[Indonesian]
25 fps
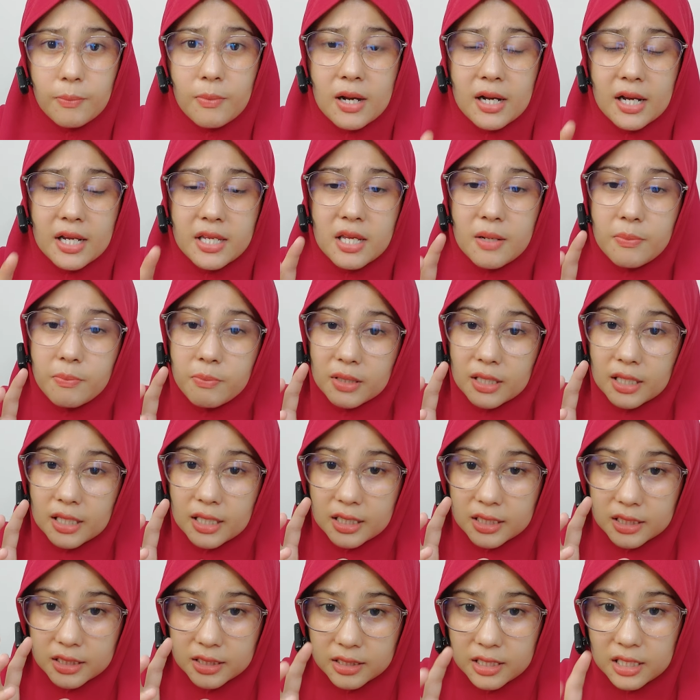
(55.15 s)
Makanya
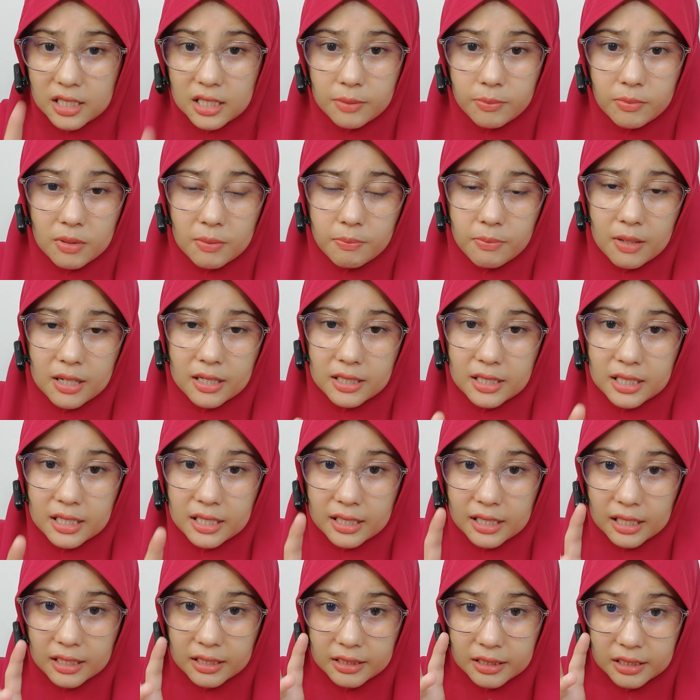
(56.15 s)
berhenti
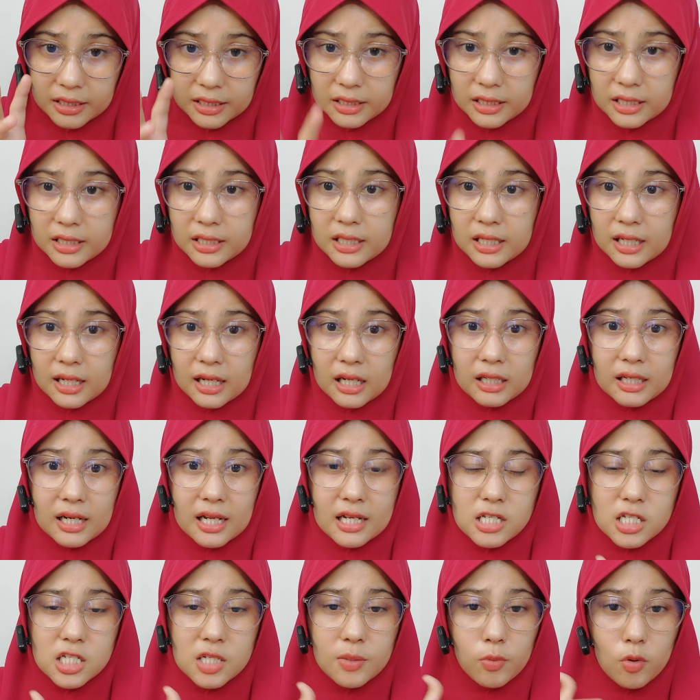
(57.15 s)
membandingkan diri dengan
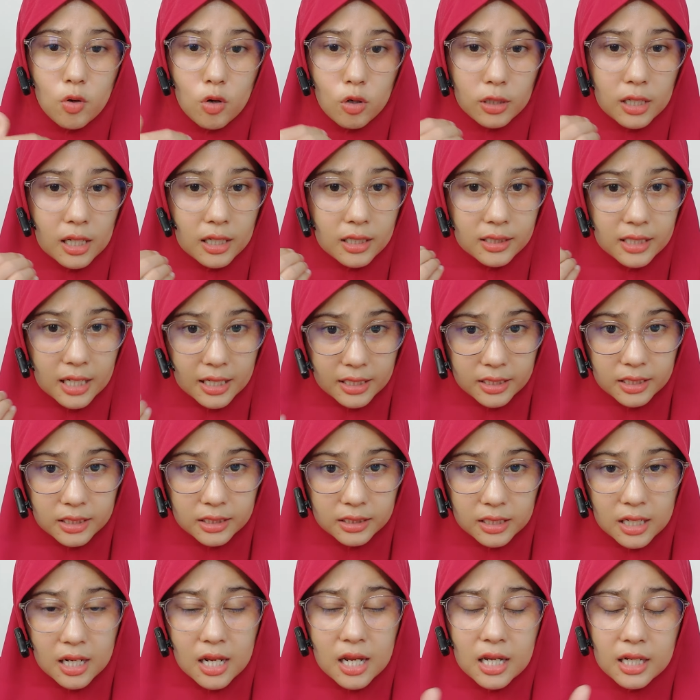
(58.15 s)
nasib orang
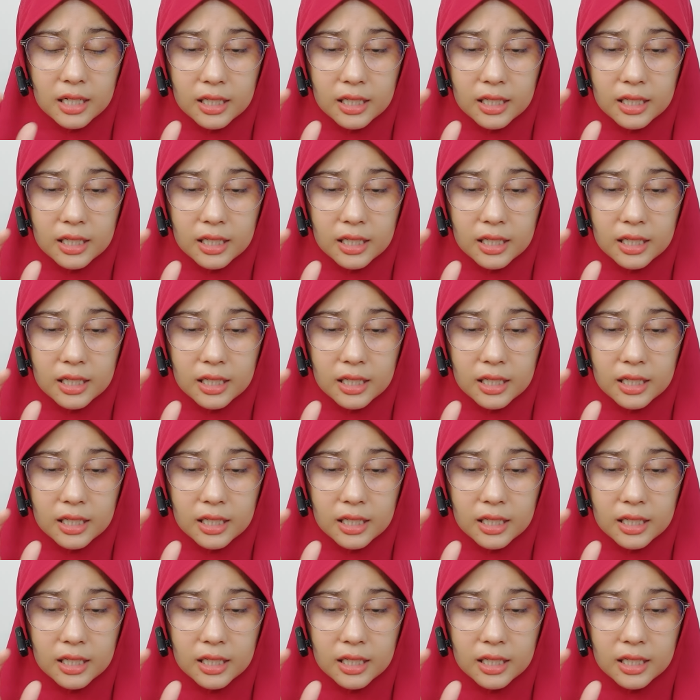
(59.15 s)
lain.